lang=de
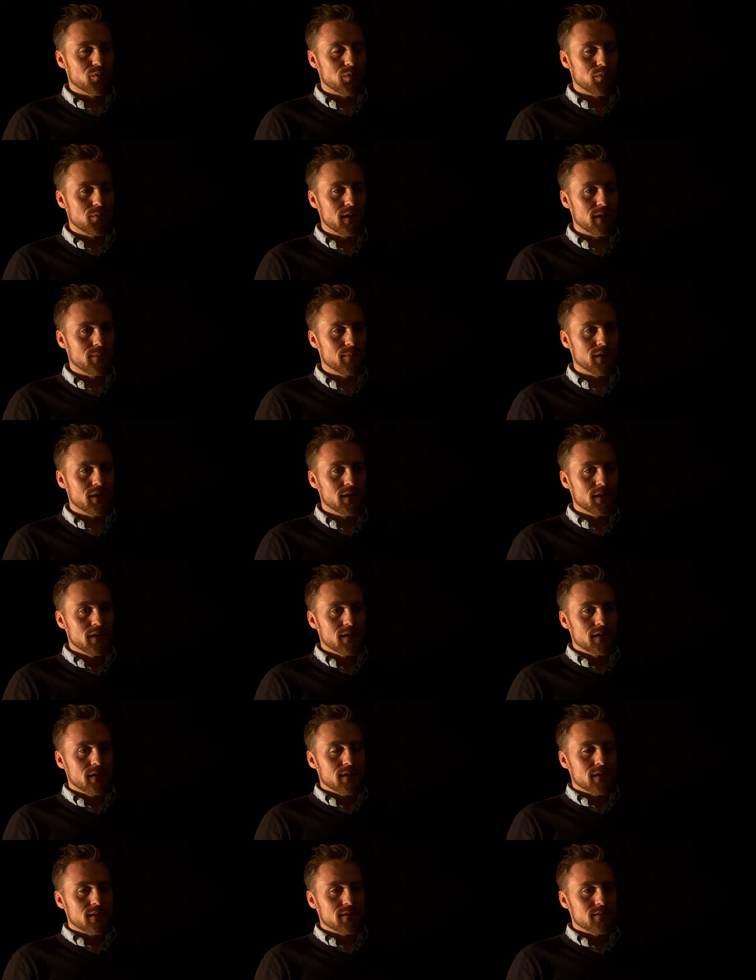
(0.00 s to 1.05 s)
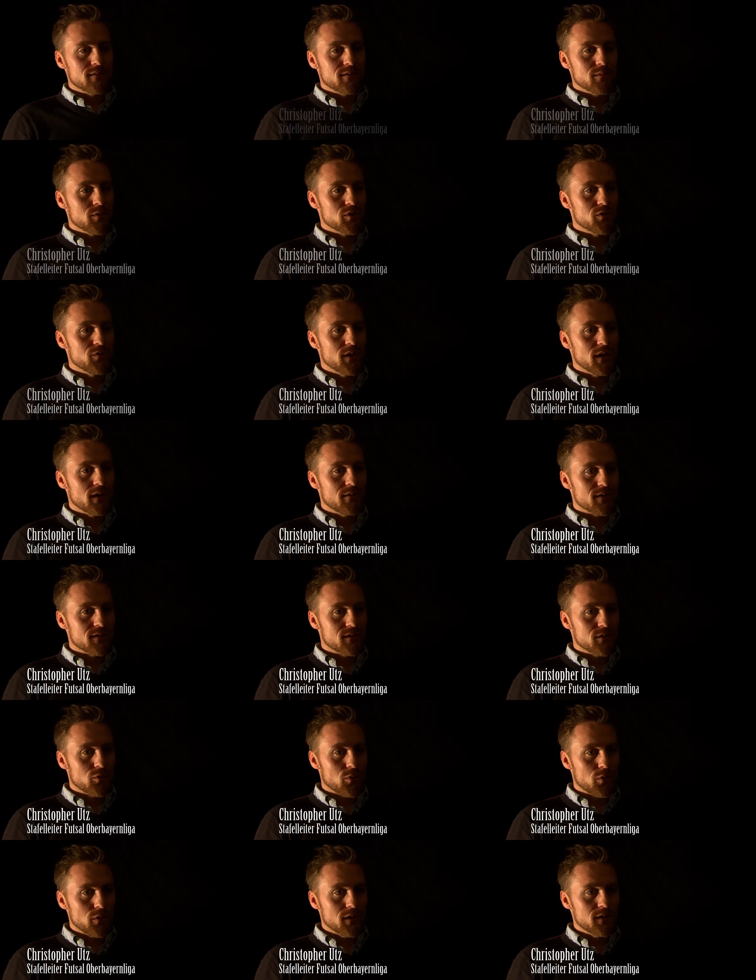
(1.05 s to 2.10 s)
Probleme. Es ist immer schwierig, was
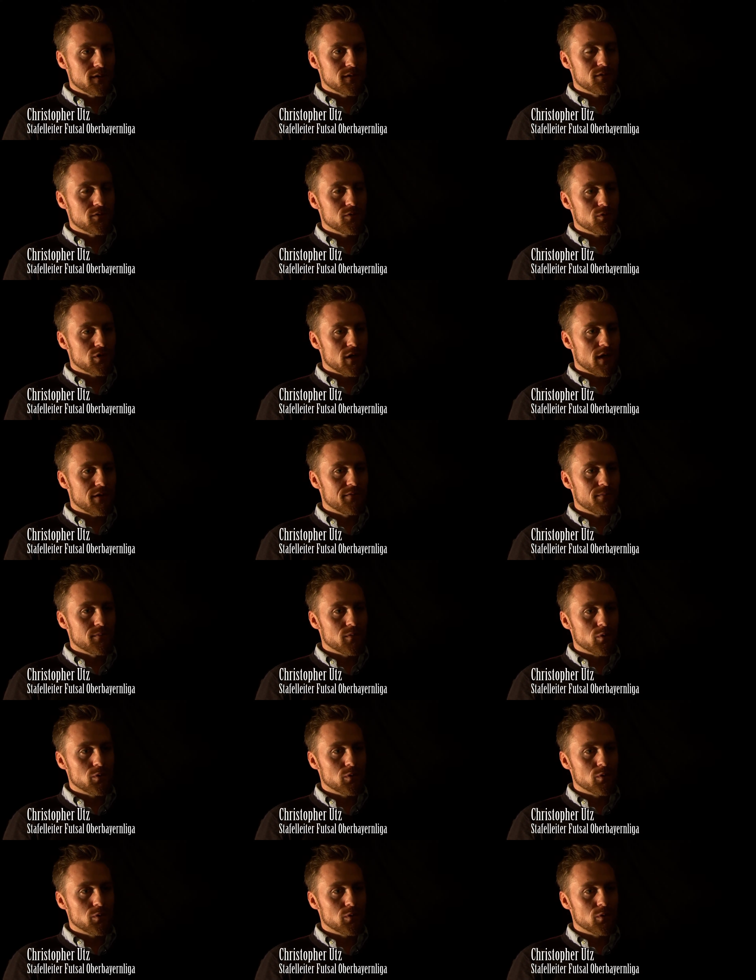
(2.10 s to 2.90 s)
Neues zu schaffen,